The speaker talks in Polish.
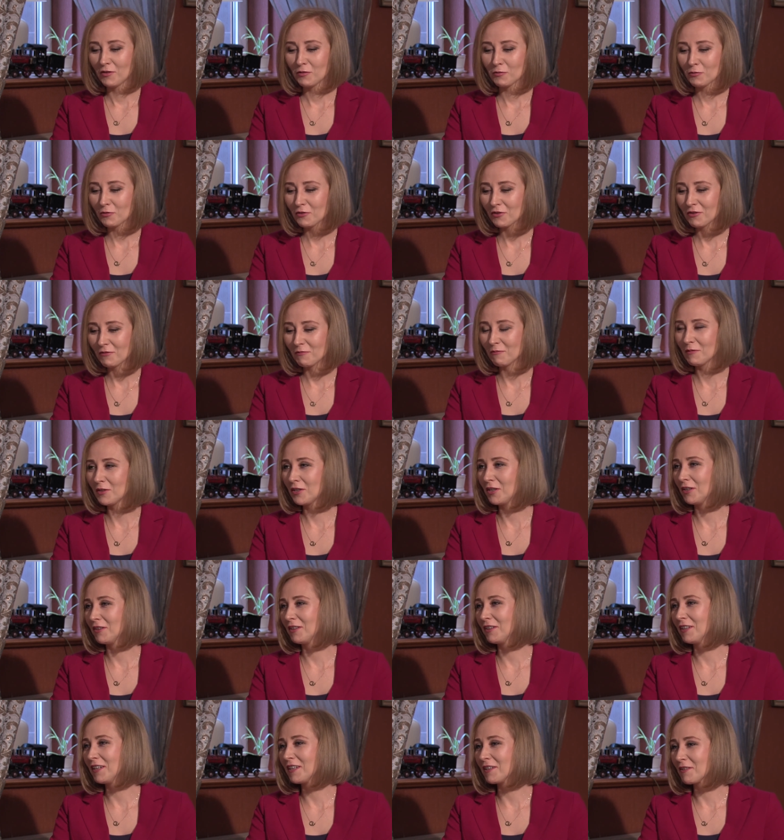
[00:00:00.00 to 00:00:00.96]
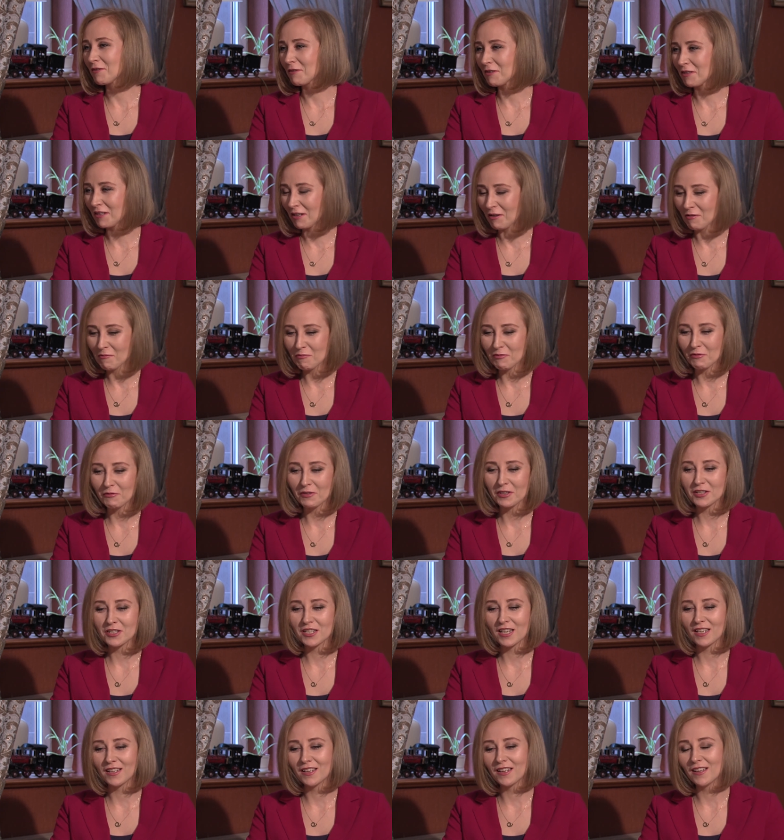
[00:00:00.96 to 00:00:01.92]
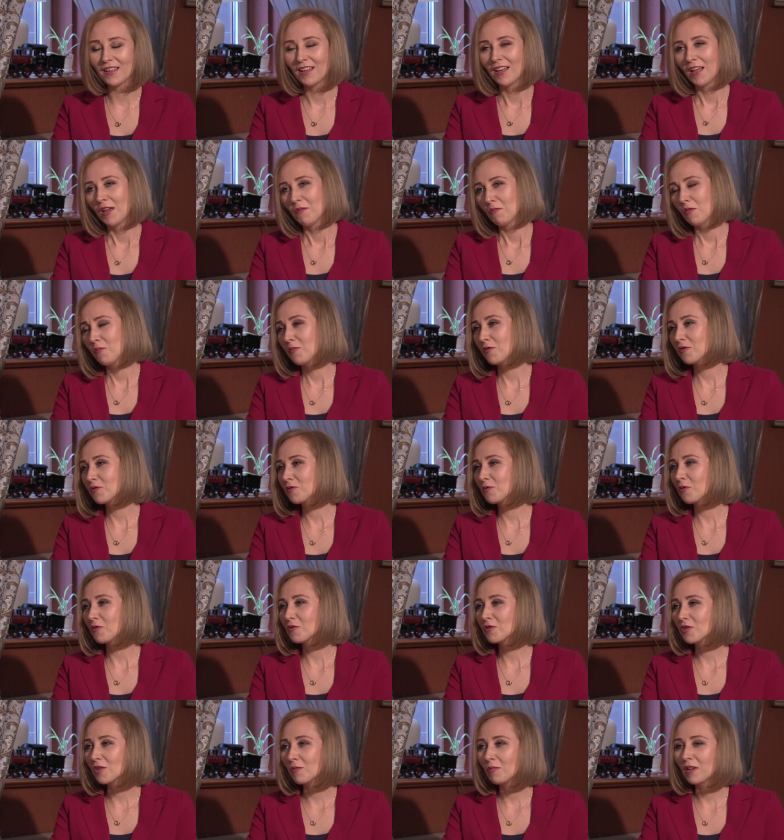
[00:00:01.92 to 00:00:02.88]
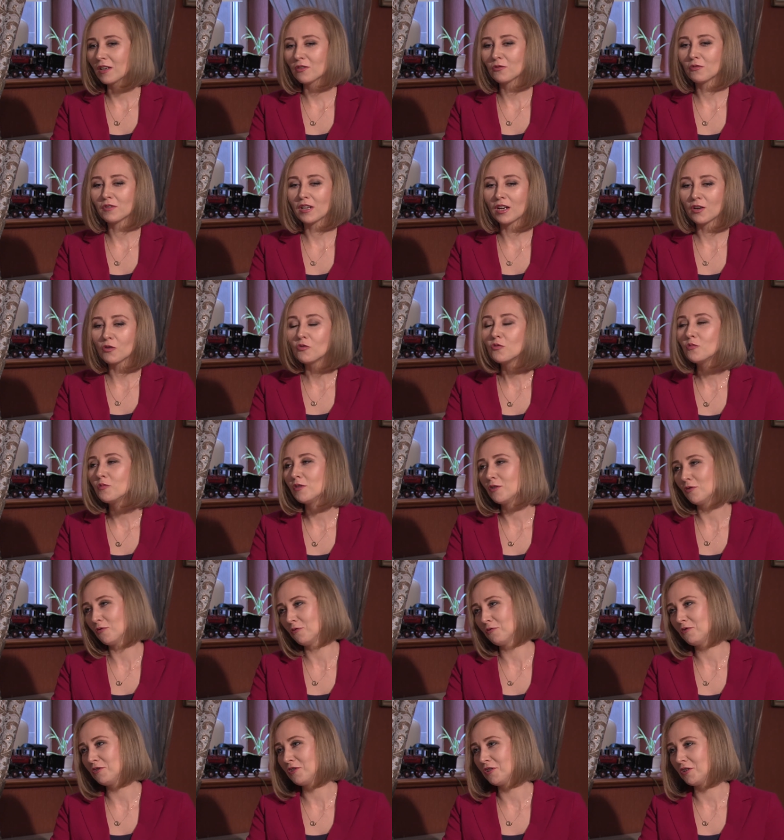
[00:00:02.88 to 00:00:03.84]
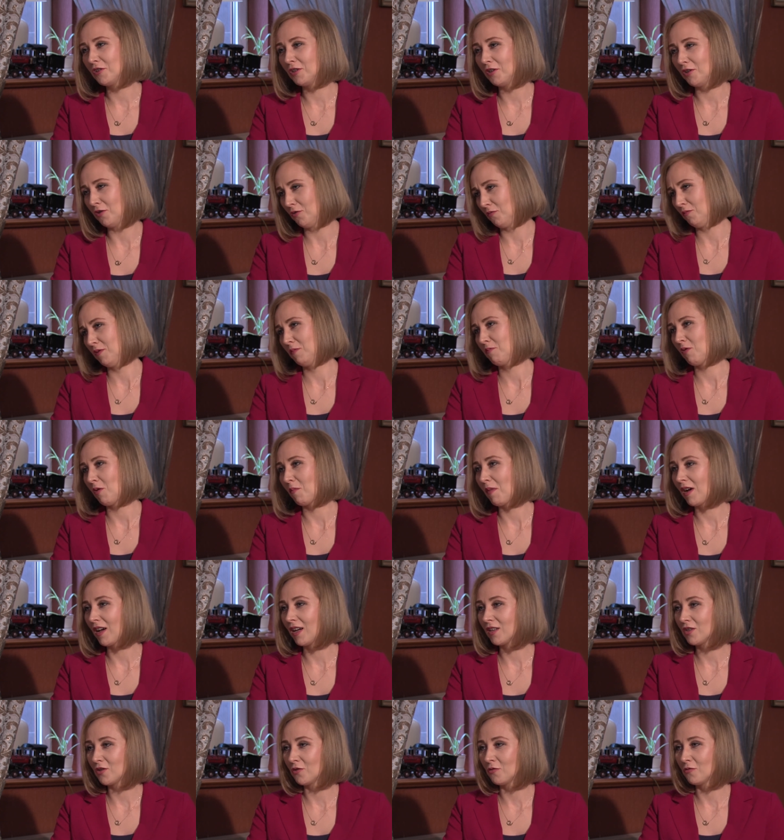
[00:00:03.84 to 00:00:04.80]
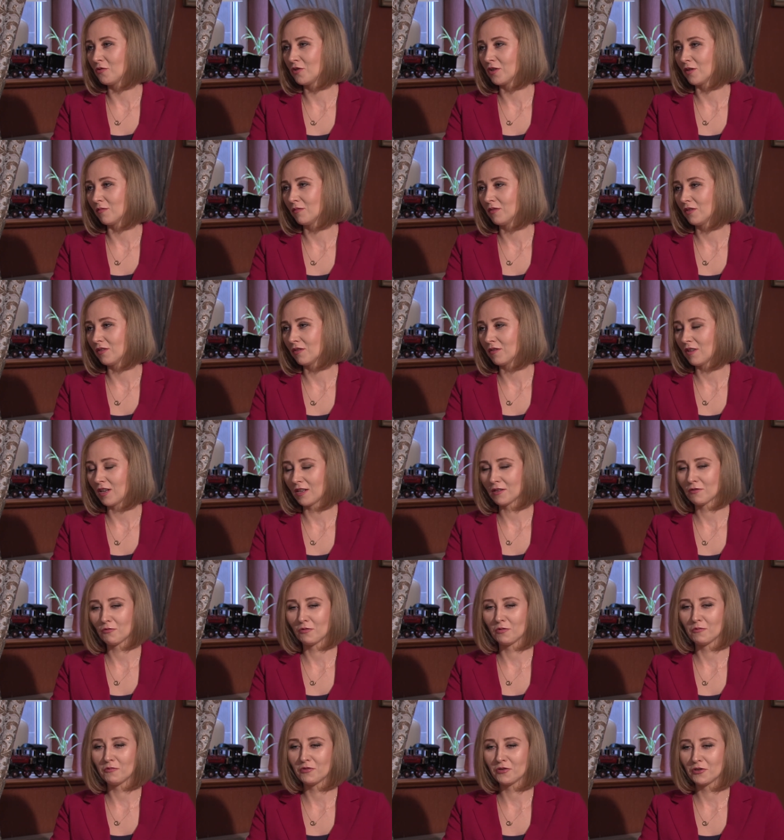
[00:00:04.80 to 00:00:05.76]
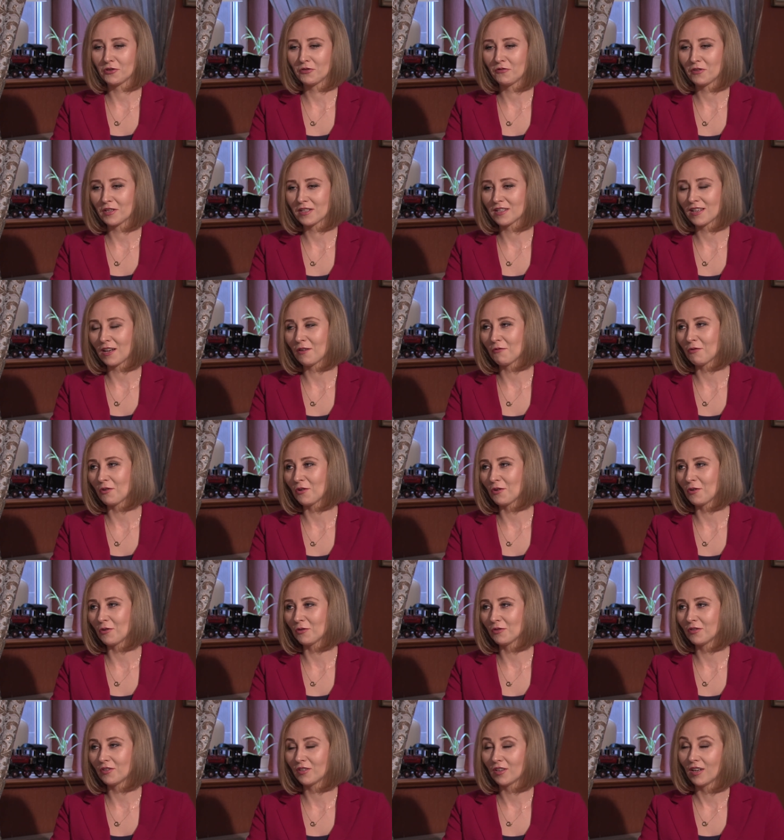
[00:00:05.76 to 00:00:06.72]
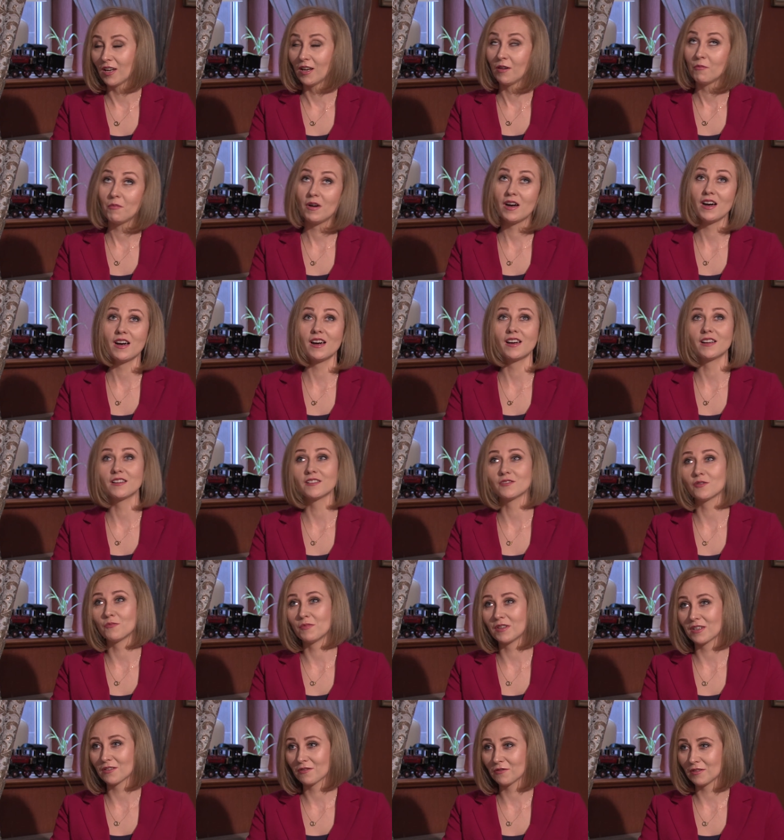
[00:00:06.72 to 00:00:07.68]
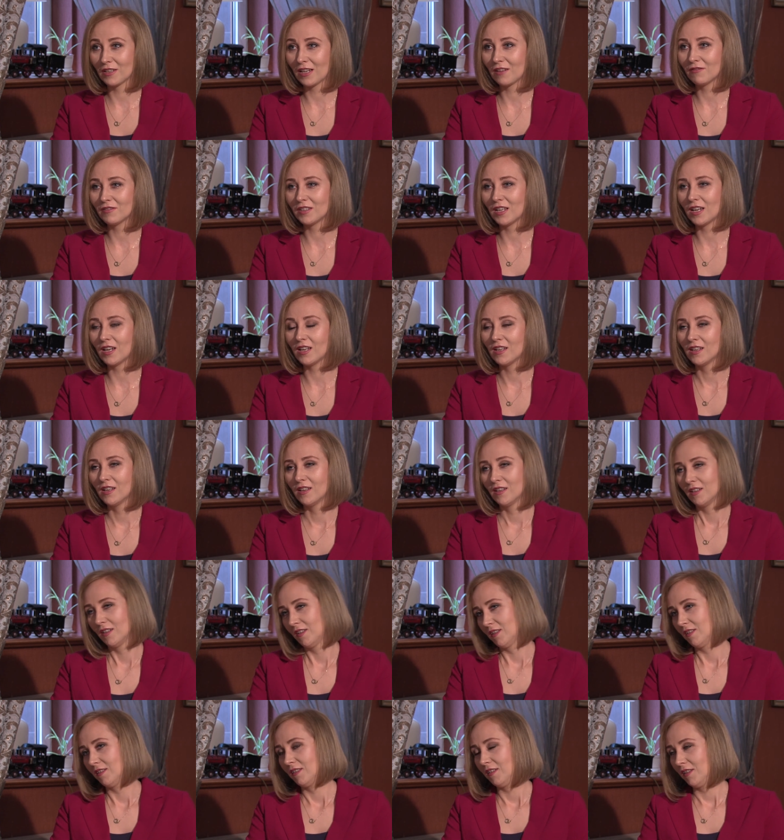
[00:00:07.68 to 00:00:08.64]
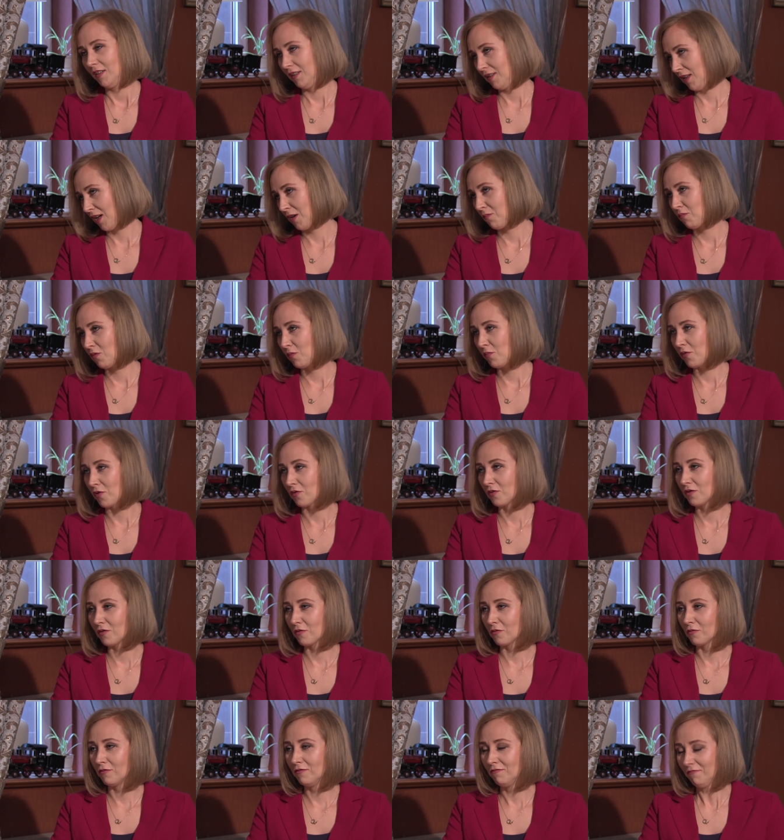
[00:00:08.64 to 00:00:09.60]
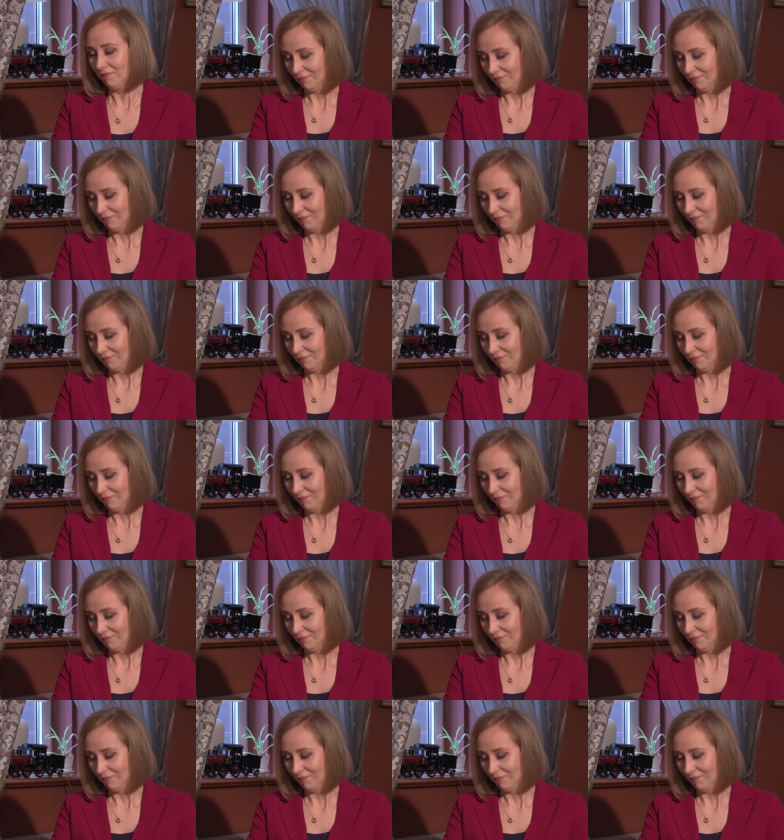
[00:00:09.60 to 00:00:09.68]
Już myślę, tyle zostało powiedziane. Po prostu osoba, która lubi ludzi i lubi pomagać ludziom. To hasło mi przyświecało od bardzo, bardzo dawna i tak po prostu.